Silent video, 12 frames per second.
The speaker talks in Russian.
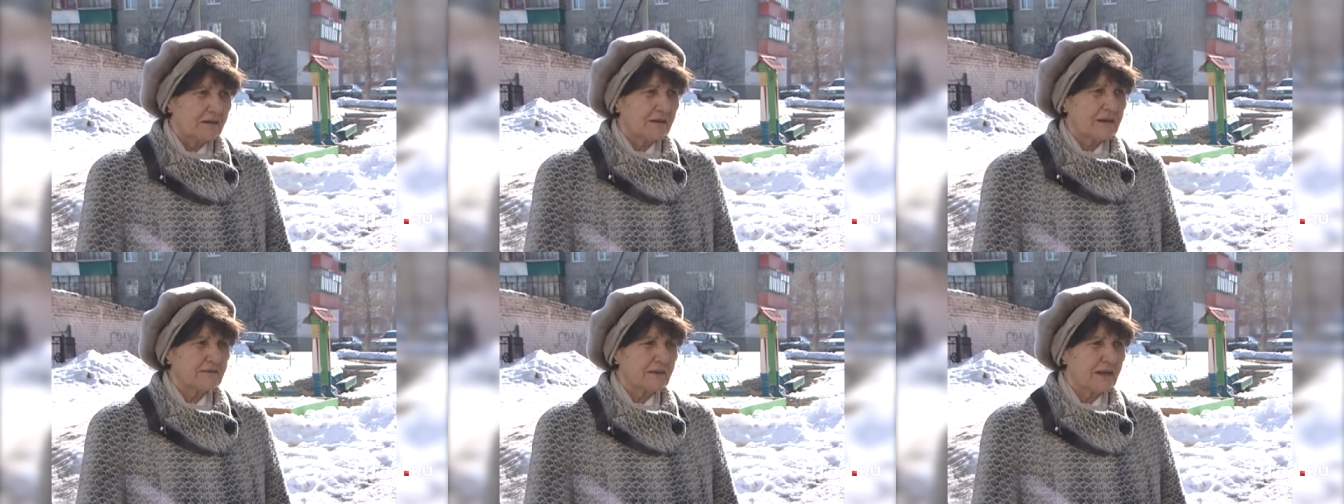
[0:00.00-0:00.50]

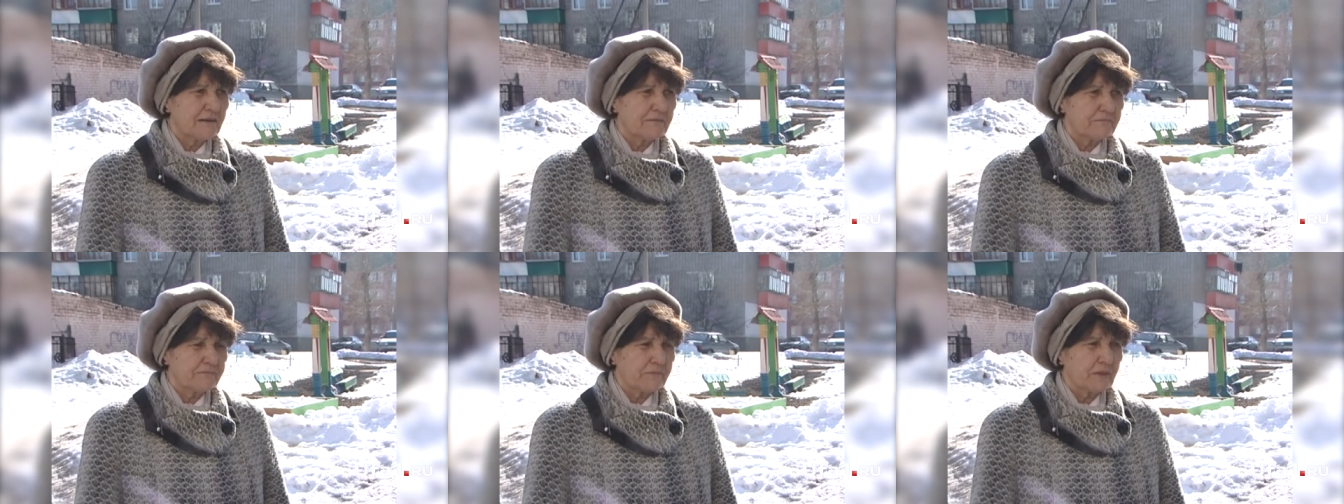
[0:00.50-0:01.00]
Когда
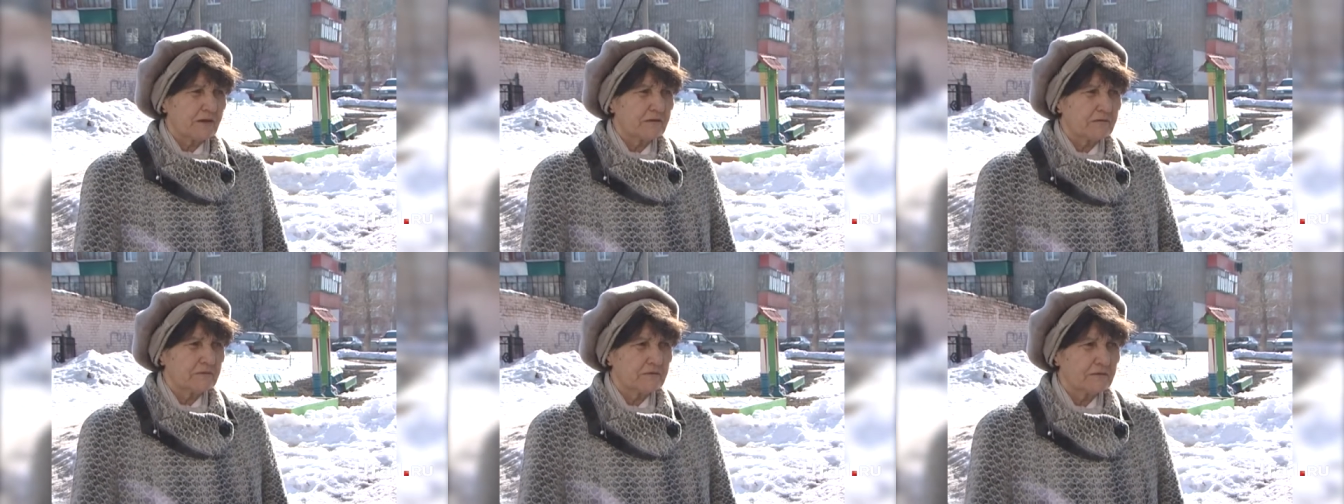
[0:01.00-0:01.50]

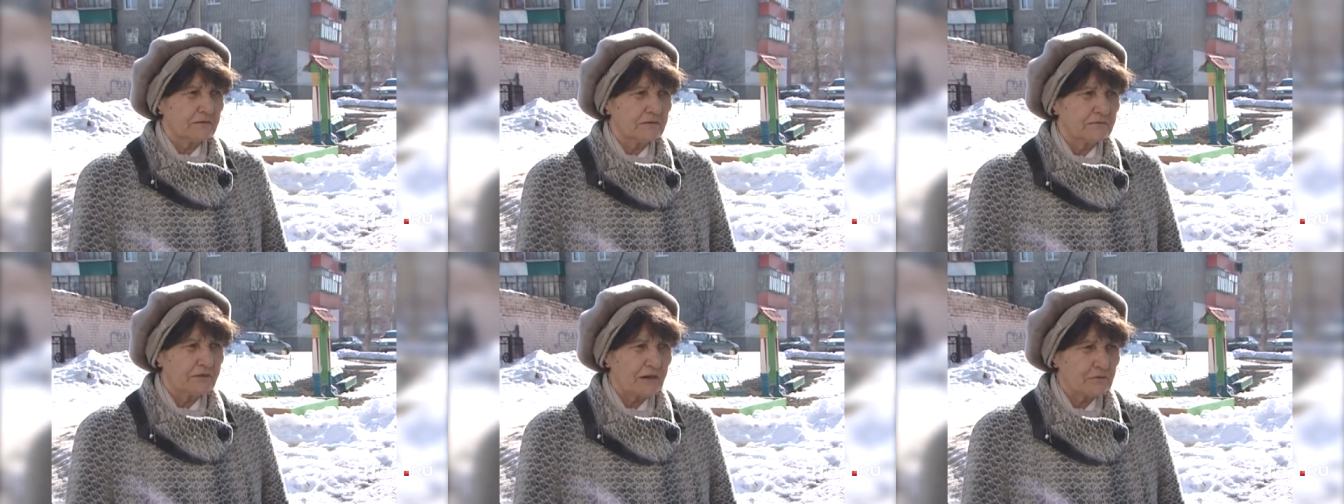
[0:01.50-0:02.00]

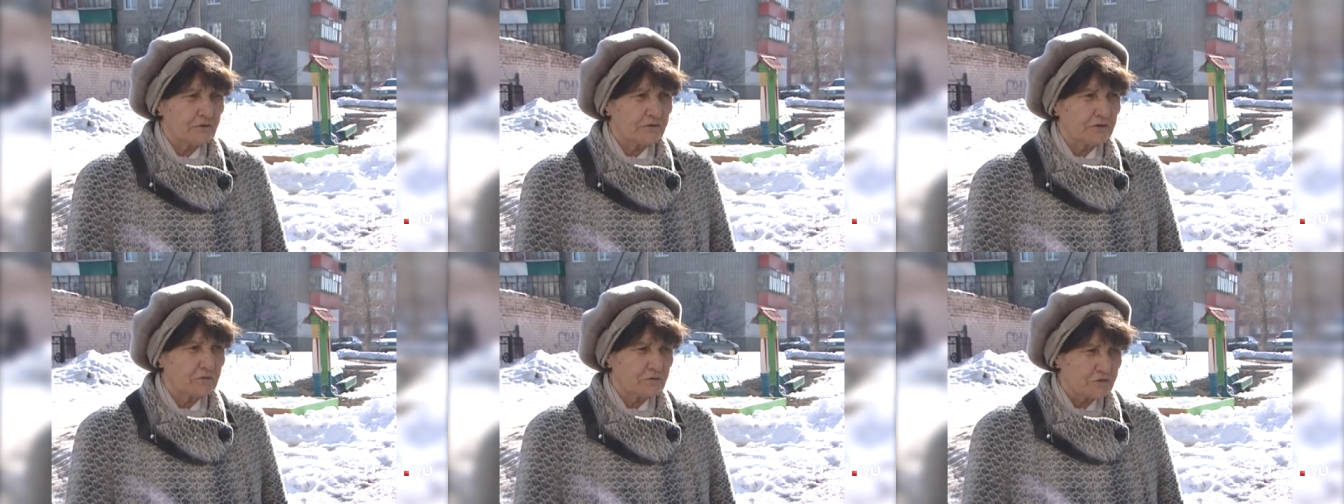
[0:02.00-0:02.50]
э,
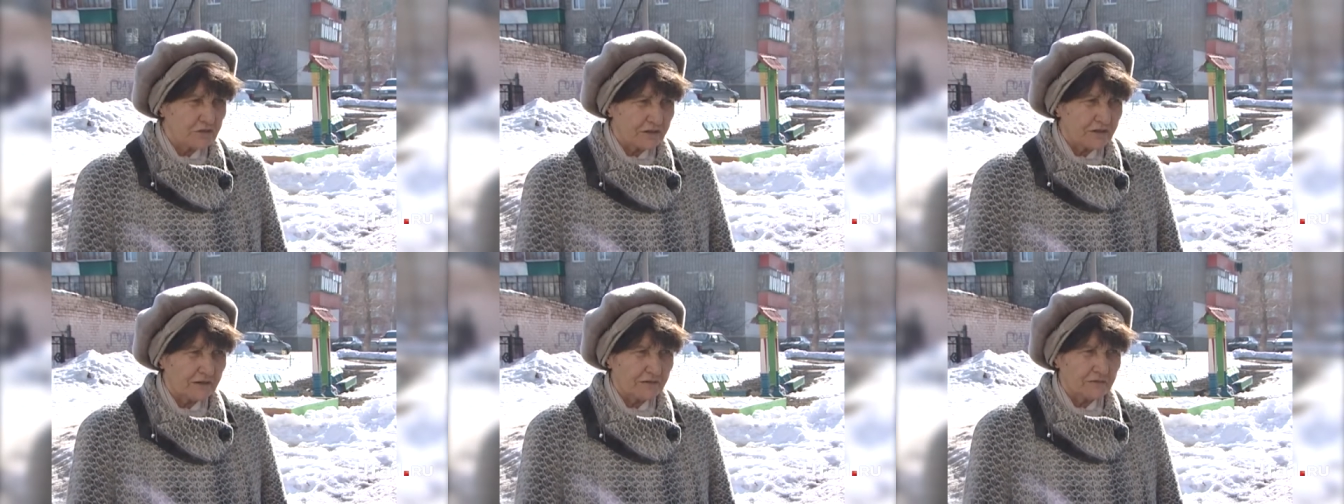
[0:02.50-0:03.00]
народных
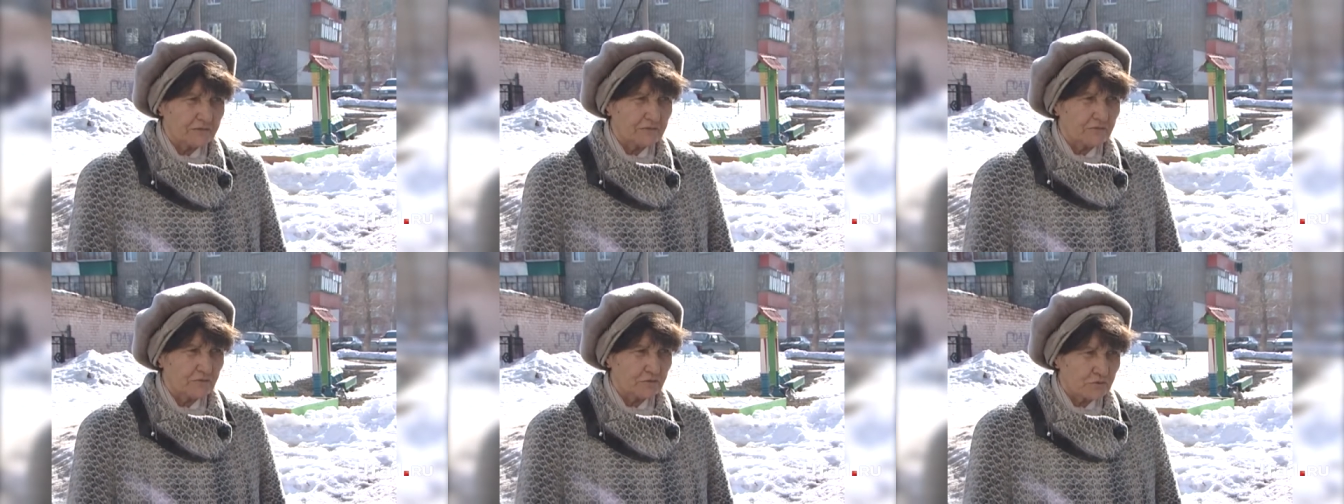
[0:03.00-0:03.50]
дружинах, э,
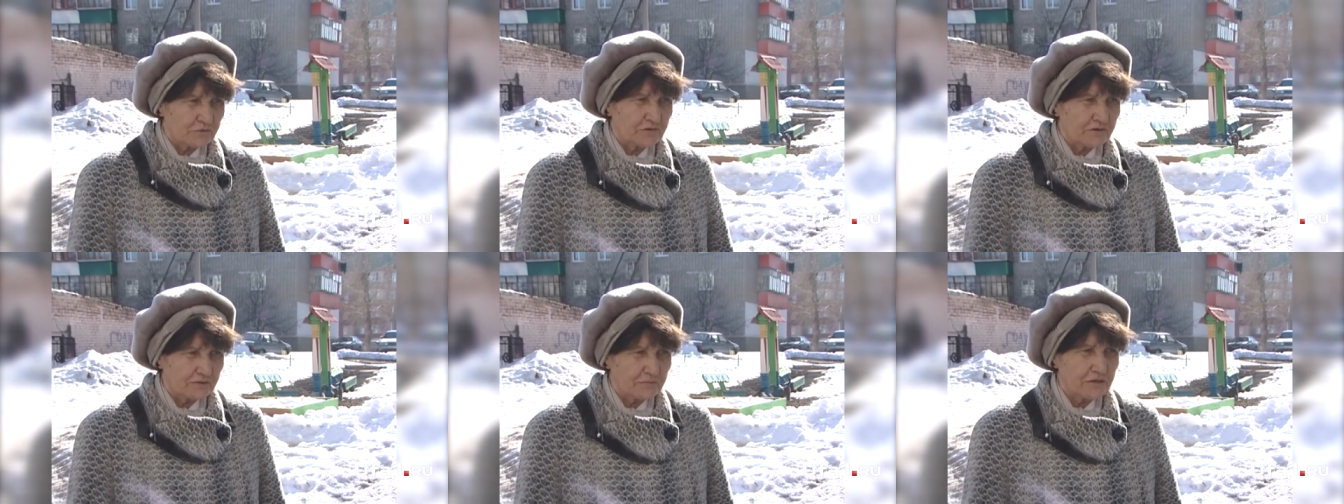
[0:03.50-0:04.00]
ну,
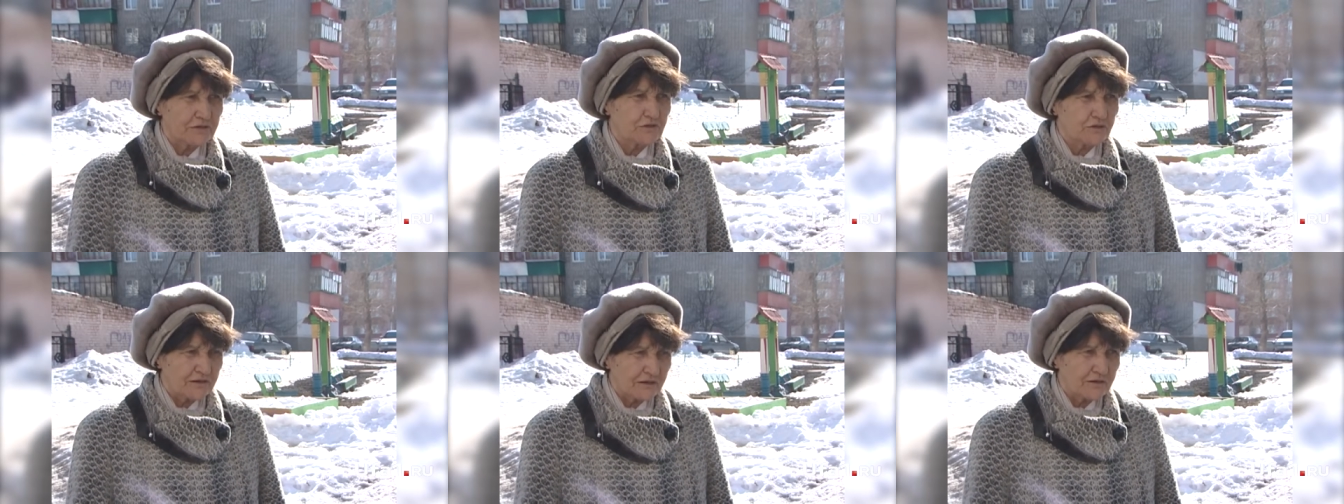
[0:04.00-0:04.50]
созданы были
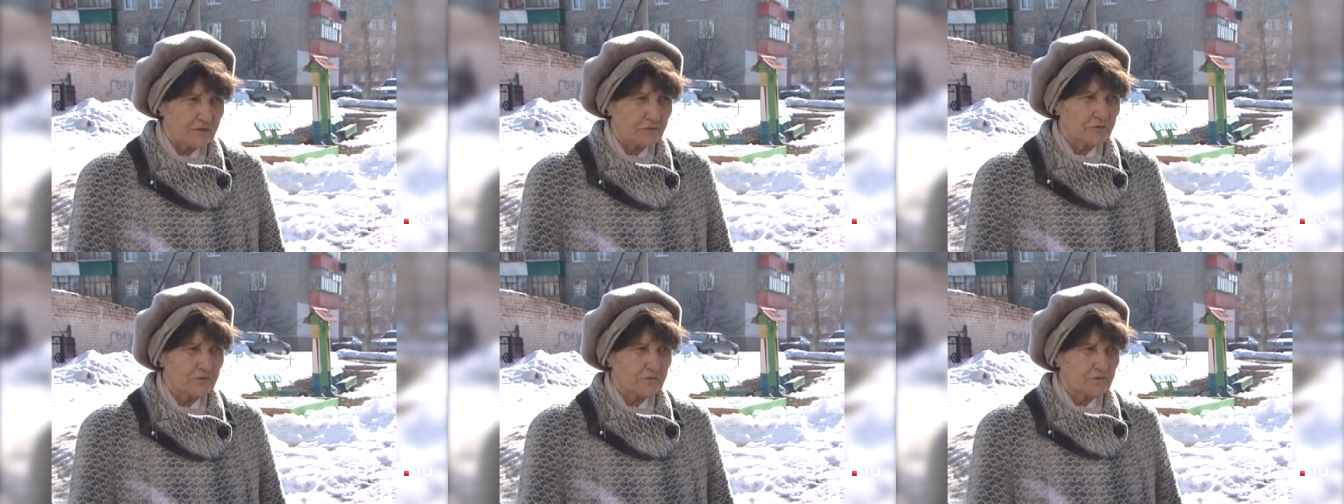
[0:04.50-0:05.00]
тогда
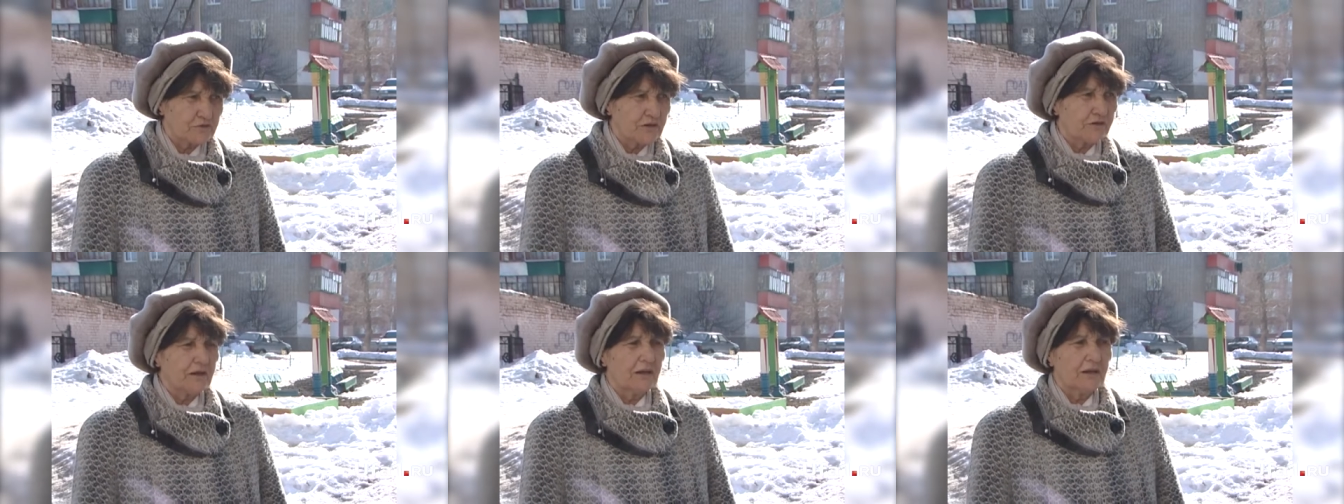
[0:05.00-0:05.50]
народные
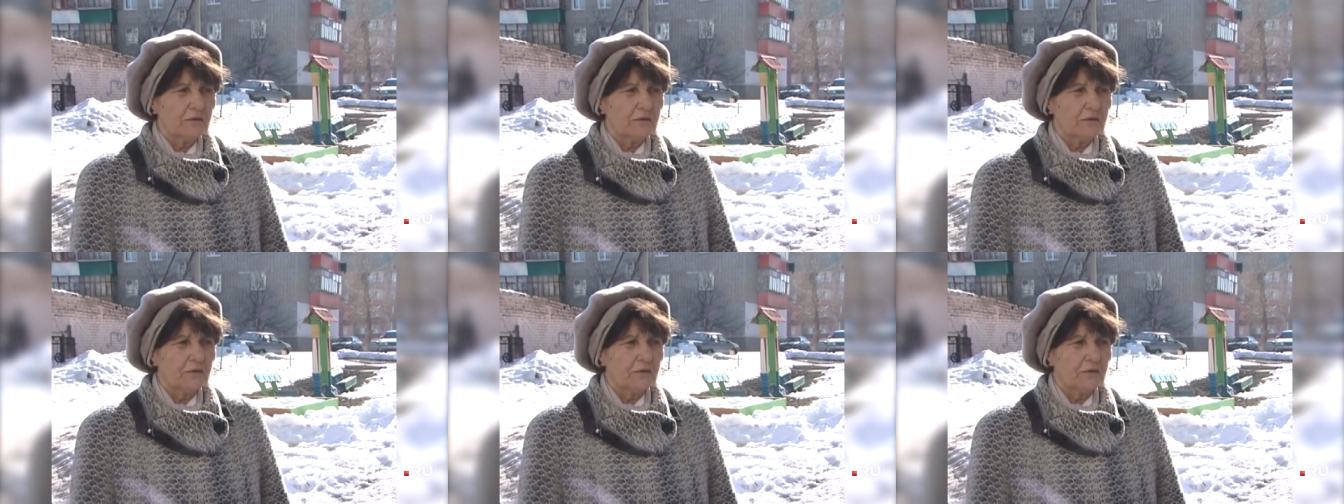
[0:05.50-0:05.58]
дружины,